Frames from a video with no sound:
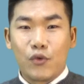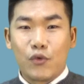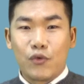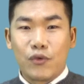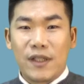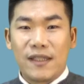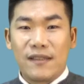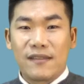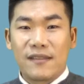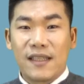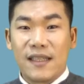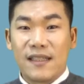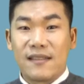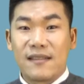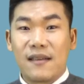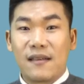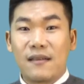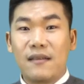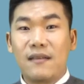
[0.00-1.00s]
취득세
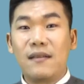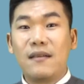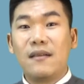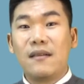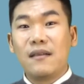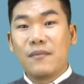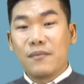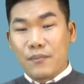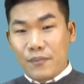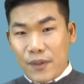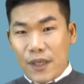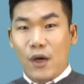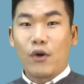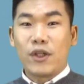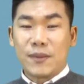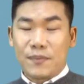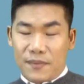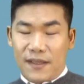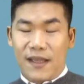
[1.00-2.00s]
인상을 피하고
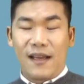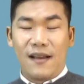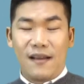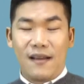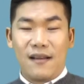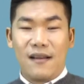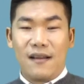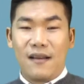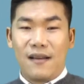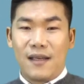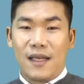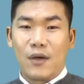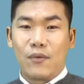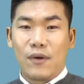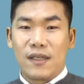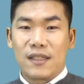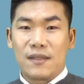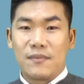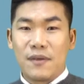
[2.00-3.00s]

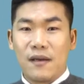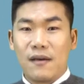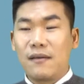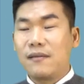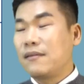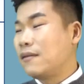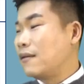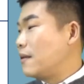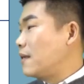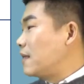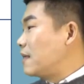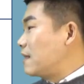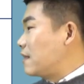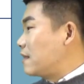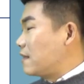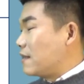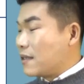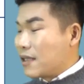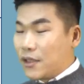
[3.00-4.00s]
싶다라고 하시면
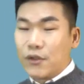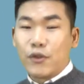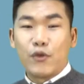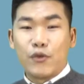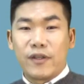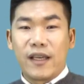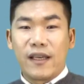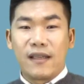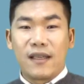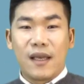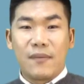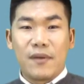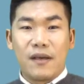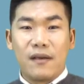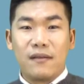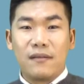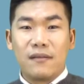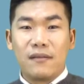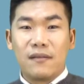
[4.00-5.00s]
기존
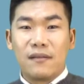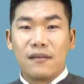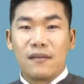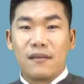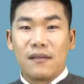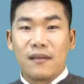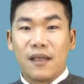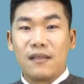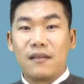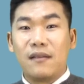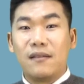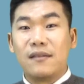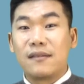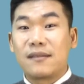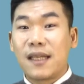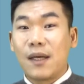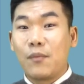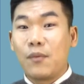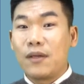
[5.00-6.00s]
주택이라면 내년
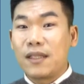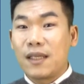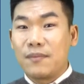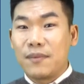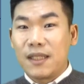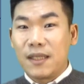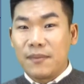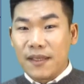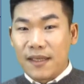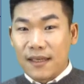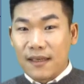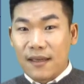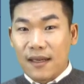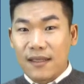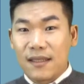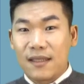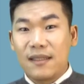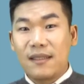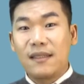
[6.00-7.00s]
3월
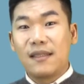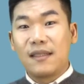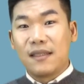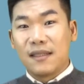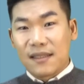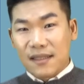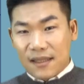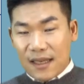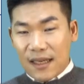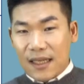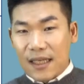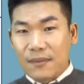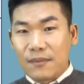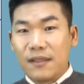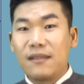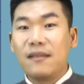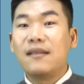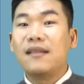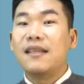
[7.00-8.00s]
31일까지
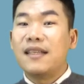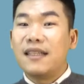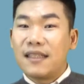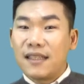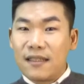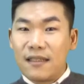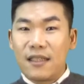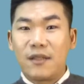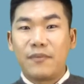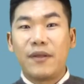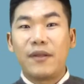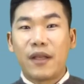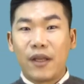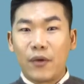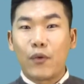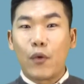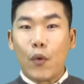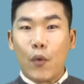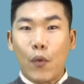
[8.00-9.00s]
잔금을 치르시면
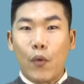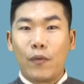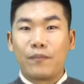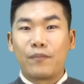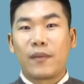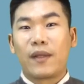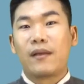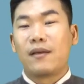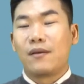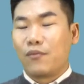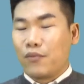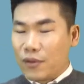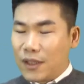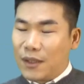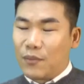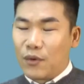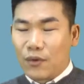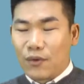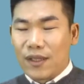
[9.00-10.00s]
되는 거고
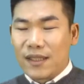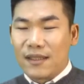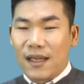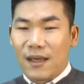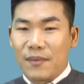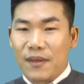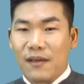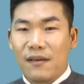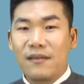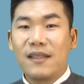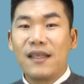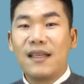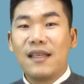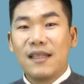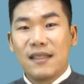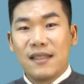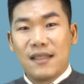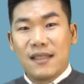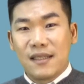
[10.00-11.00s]
분양 물건이라면
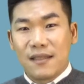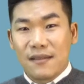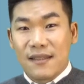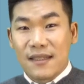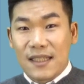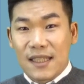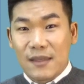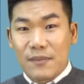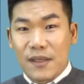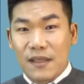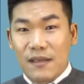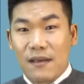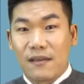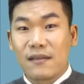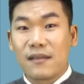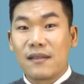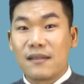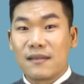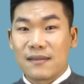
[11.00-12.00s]

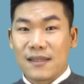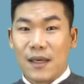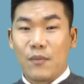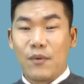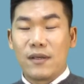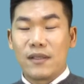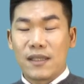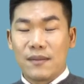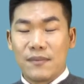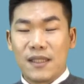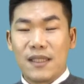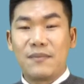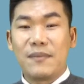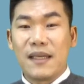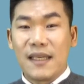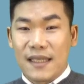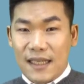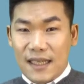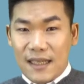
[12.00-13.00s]
2022년 3월
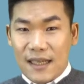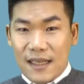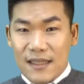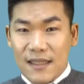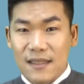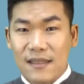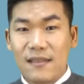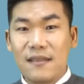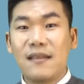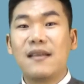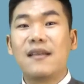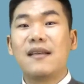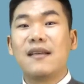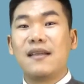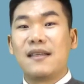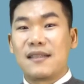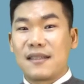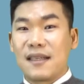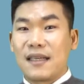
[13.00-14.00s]
31일까지
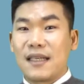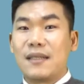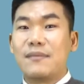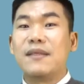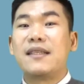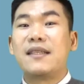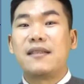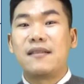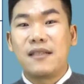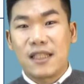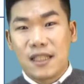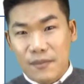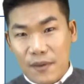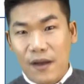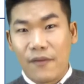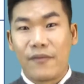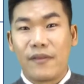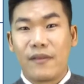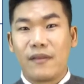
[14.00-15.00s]
잔금을 치르시면